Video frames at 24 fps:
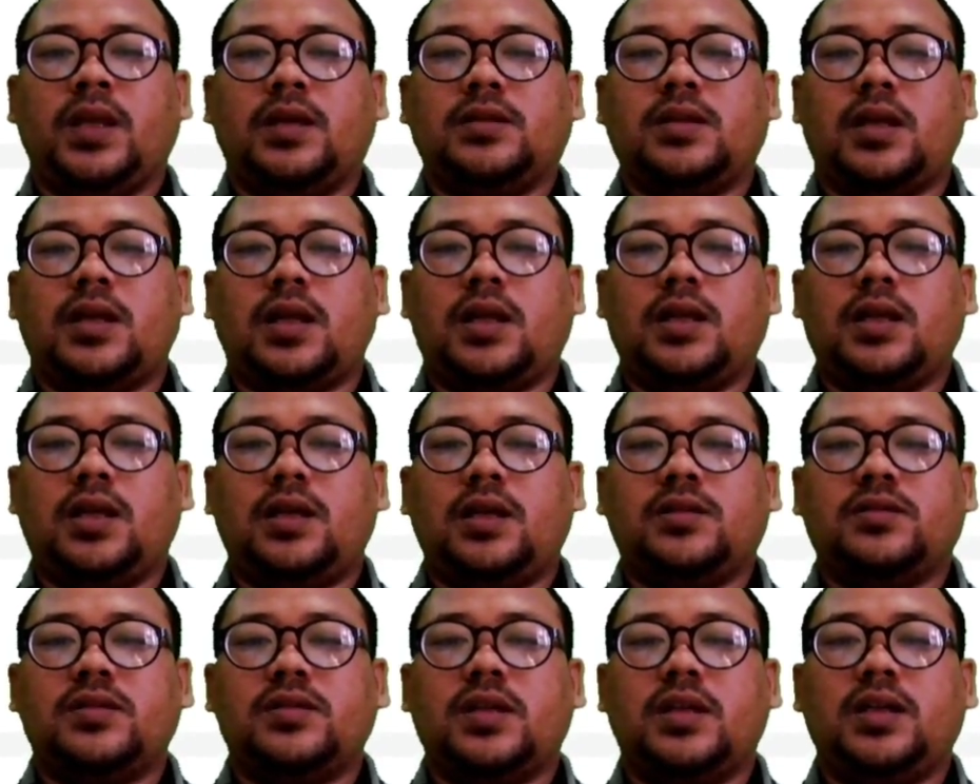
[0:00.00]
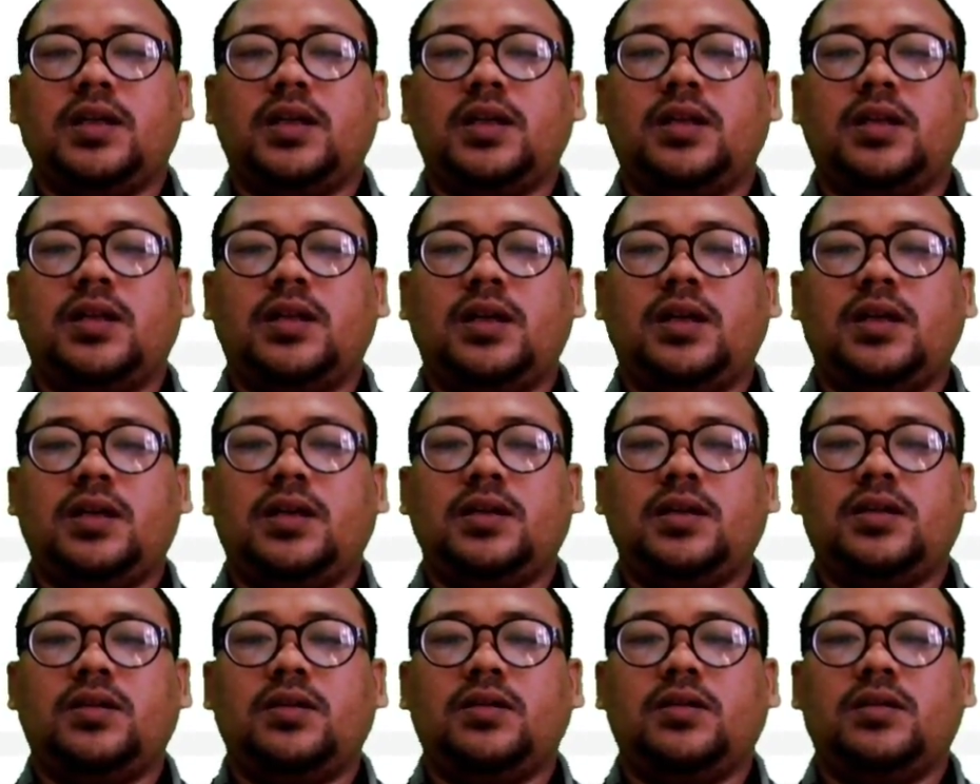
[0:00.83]
Caranya langsung saja
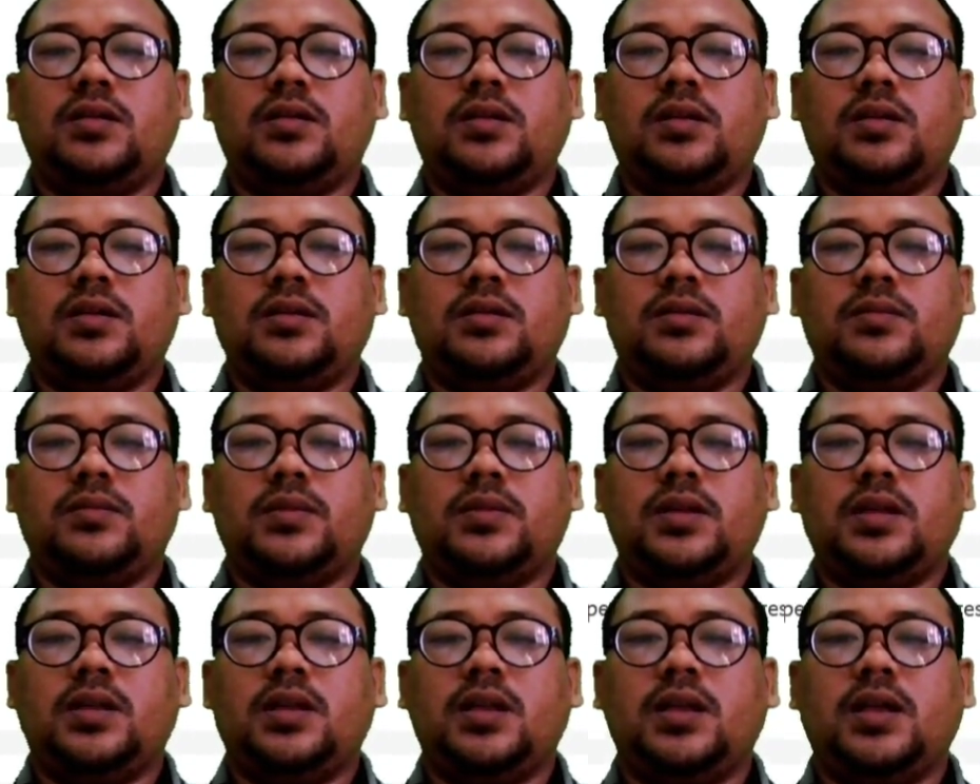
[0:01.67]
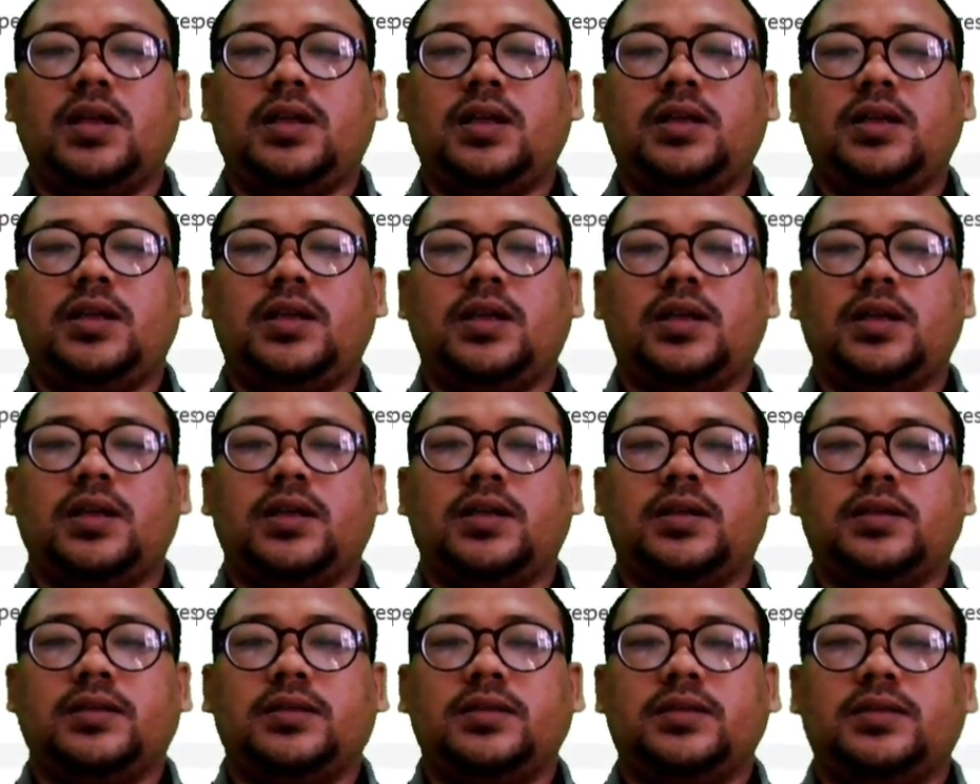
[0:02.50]
kita download
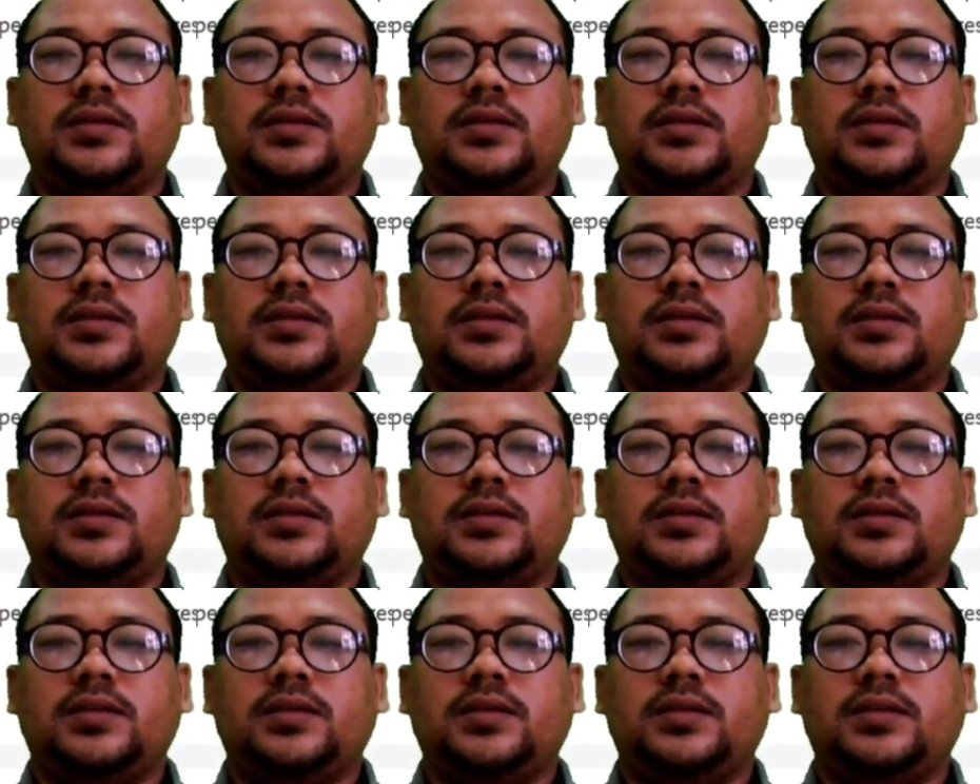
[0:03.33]
Mendly-nya.